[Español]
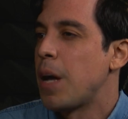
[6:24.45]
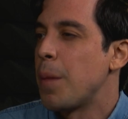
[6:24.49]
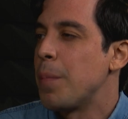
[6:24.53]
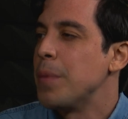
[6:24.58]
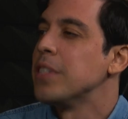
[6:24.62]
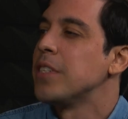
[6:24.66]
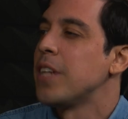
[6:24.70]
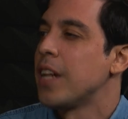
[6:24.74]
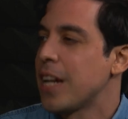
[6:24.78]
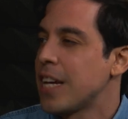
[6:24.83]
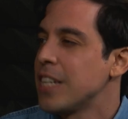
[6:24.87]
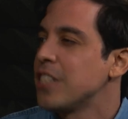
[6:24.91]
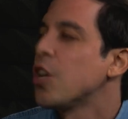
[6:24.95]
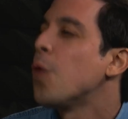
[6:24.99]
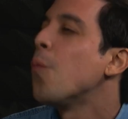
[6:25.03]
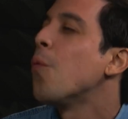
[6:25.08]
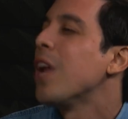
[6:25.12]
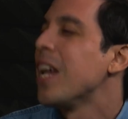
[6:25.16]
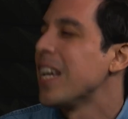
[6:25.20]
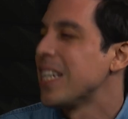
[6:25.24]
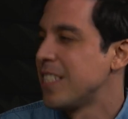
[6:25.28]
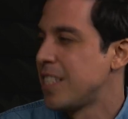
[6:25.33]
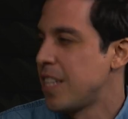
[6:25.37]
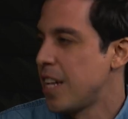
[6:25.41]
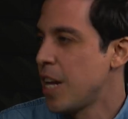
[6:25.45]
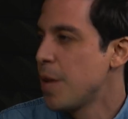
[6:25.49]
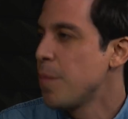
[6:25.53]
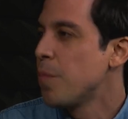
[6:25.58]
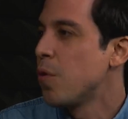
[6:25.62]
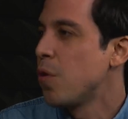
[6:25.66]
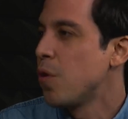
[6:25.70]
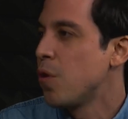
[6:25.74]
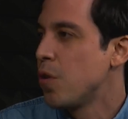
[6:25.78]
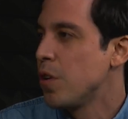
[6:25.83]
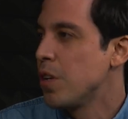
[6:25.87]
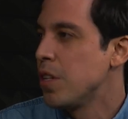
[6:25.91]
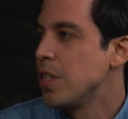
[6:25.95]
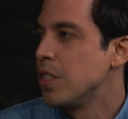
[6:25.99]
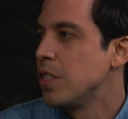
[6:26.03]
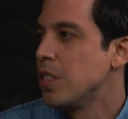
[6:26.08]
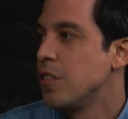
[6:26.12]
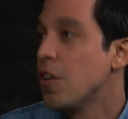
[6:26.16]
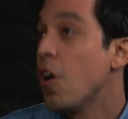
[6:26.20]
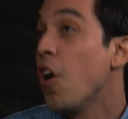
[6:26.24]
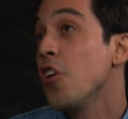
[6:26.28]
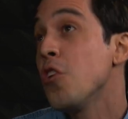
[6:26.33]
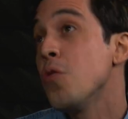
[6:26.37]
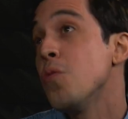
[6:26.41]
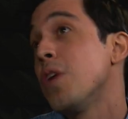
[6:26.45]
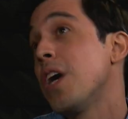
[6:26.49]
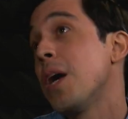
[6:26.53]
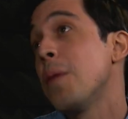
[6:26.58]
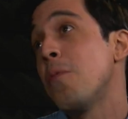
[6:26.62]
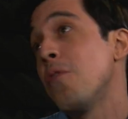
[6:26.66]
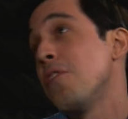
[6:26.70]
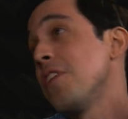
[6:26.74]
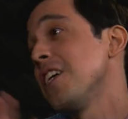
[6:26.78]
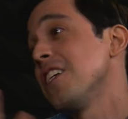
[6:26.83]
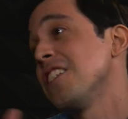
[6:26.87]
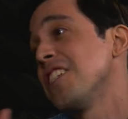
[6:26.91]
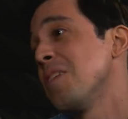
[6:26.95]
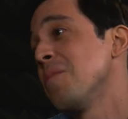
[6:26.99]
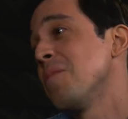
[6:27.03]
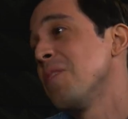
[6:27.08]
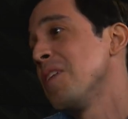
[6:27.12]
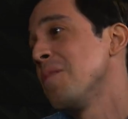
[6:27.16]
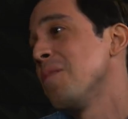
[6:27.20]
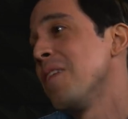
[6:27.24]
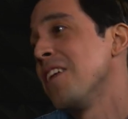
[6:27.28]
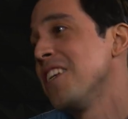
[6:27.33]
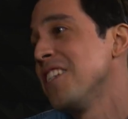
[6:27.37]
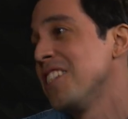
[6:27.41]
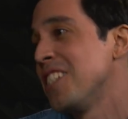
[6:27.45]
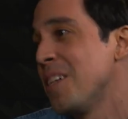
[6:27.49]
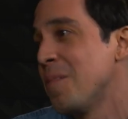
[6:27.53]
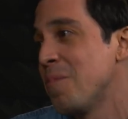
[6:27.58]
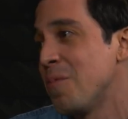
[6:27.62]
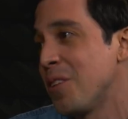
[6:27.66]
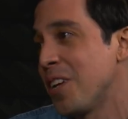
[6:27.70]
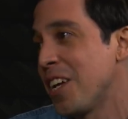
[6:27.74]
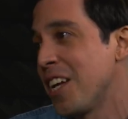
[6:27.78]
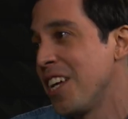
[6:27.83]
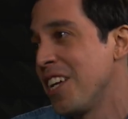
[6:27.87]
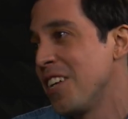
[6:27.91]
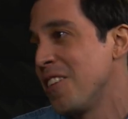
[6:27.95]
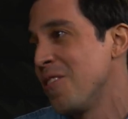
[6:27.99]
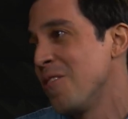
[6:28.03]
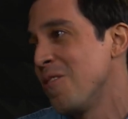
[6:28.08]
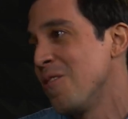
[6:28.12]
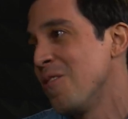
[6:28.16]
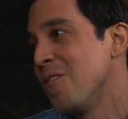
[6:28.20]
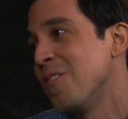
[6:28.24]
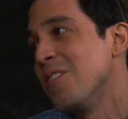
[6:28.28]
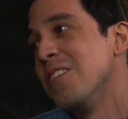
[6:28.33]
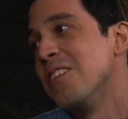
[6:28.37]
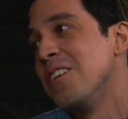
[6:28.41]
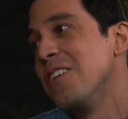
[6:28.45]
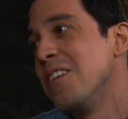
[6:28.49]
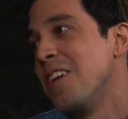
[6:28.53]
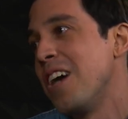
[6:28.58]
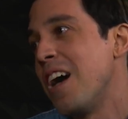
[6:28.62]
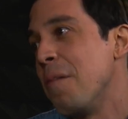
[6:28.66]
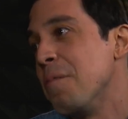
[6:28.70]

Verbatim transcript: a pensar que es como el extremo y dicen, no, yo nunca podría ser minimalista porque yo,